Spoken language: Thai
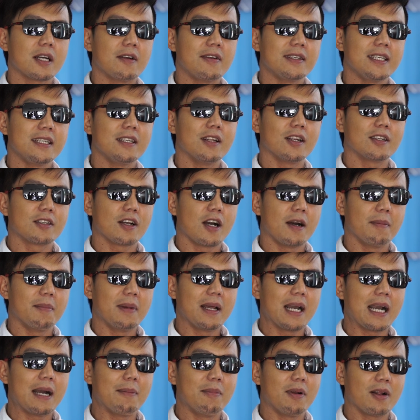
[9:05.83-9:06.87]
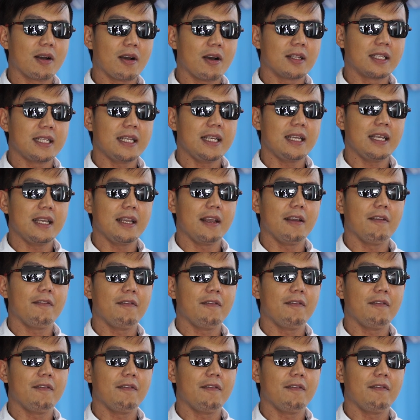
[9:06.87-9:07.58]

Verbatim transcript: กซ่า เรซิ่ง ดอท คอม นะครับแล้วก็ที่